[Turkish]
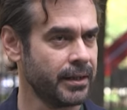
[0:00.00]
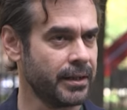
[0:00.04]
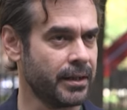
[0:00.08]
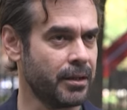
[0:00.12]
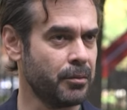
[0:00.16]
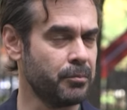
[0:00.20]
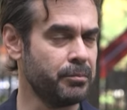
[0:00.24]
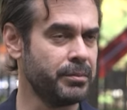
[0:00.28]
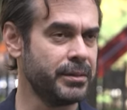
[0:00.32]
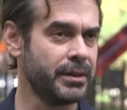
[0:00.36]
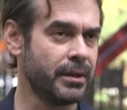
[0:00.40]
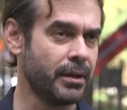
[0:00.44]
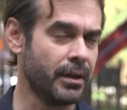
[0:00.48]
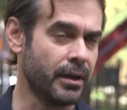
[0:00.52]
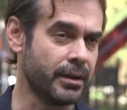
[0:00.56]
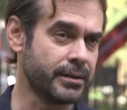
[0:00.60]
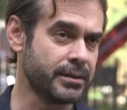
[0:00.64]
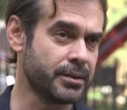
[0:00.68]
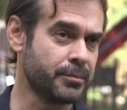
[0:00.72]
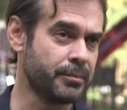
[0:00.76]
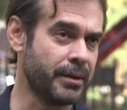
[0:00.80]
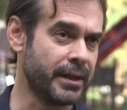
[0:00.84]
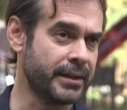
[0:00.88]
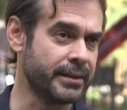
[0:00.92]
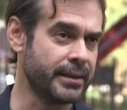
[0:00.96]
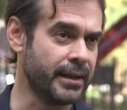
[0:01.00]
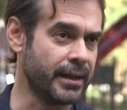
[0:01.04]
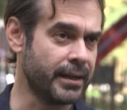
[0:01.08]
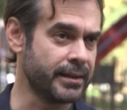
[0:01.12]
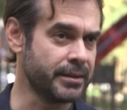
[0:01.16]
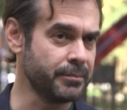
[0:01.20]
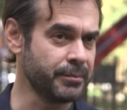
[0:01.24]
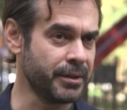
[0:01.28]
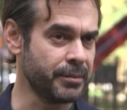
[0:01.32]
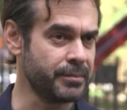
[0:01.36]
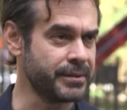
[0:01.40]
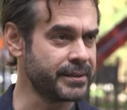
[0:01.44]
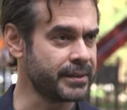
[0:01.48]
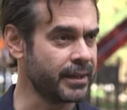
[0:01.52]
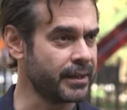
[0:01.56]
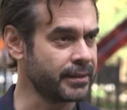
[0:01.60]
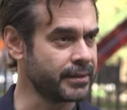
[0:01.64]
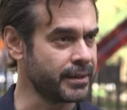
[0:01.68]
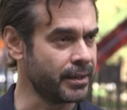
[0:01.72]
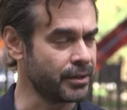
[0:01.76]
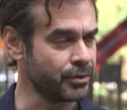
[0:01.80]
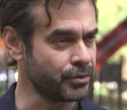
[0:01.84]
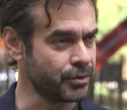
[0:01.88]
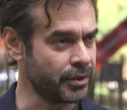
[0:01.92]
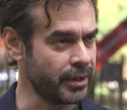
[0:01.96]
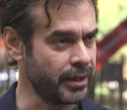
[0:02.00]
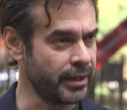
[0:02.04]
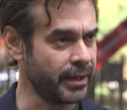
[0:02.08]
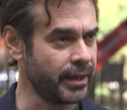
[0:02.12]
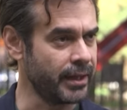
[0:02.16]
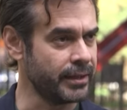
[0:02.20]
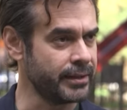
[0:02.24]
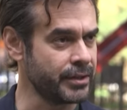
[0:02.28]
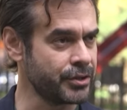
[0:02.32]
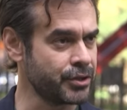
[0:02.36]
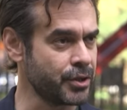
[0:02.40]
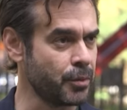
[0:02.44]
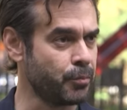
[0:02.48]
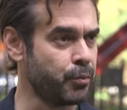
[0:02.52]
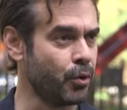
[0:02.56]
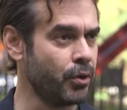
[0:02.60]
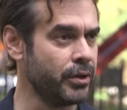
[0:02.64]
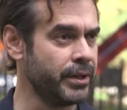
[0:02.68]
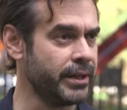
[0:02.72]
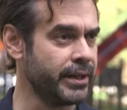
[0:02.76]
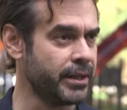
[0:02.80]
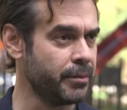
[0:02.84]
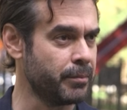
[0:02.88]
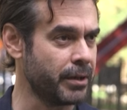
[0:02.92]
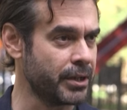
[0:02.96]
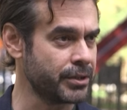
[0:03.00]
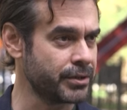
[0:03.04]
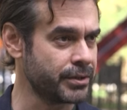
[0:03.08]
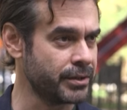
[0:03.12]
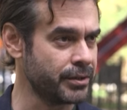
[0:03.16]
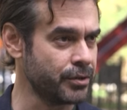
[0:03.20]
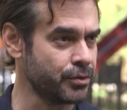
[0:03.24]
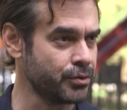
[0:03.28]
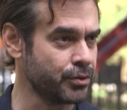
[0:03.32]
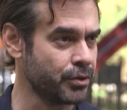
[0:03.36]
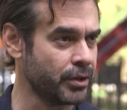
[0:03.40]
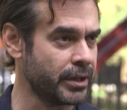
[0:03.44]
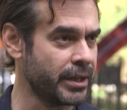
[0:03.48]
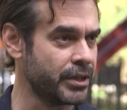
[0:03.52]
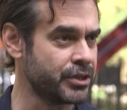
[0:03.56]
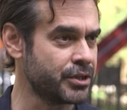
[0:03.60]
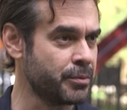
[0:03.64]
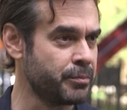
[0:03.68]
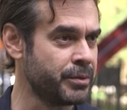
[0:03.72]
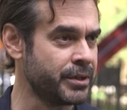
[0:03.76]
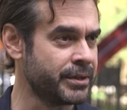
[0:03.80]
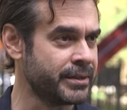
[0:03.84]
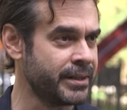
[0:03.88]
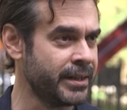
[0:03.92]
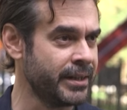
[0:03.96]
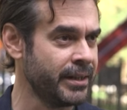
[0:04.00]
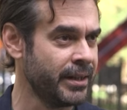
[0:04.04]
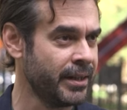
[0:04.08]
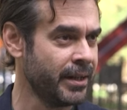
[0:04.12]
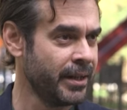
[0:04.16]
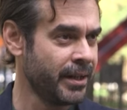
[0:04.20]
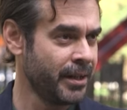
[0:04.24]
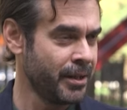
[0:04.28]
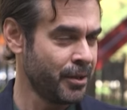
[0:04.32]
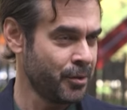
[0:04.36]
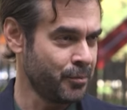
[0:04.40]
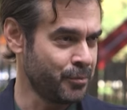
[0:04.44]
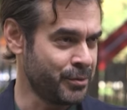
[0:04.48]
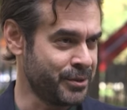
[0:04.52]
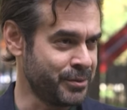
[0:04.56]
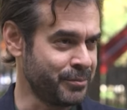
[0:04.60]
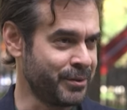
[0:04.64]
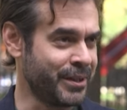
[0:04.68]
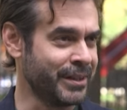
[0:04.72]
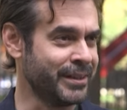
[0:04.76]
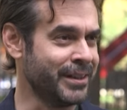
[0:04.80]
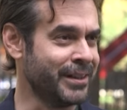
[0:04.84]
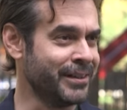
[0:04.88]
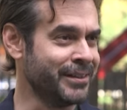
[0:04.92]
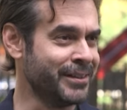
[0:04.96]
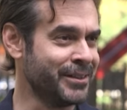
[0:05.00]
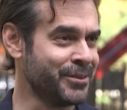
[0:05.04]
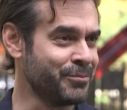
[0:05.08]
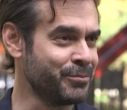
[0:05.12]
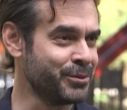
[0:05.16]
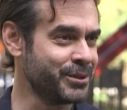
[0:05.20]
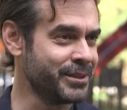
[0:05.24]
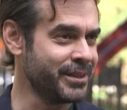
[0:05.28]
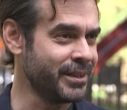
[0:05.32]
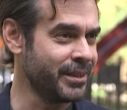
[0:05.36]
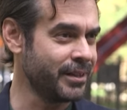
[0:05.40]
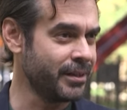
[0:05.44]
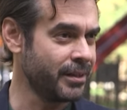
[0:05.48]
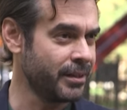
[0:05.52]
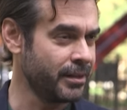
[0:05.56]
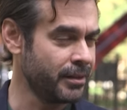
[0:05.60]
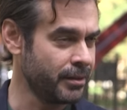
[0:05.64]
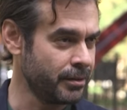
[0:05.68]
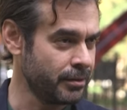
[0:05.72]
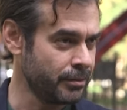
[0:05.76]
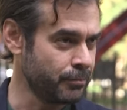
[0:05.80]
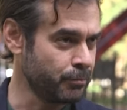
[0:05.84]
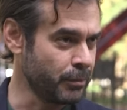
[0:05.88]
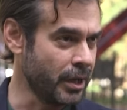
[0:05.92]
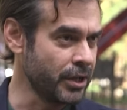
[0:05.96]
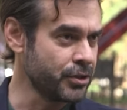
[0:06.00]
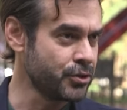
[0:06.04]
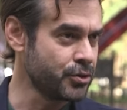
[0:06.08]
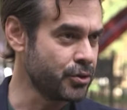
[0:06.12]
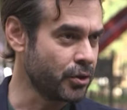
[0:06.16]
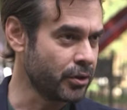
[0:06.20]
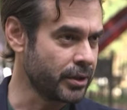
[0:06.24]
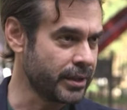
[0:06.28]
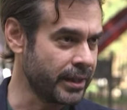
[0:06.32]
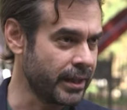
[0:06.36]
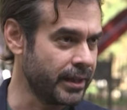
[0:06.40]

Yani artık ben derdim ki bir saatten sonra herhalde Japon Ligi başladı. Çünkü gece 1'de Bizim kanallarımızda maç yok.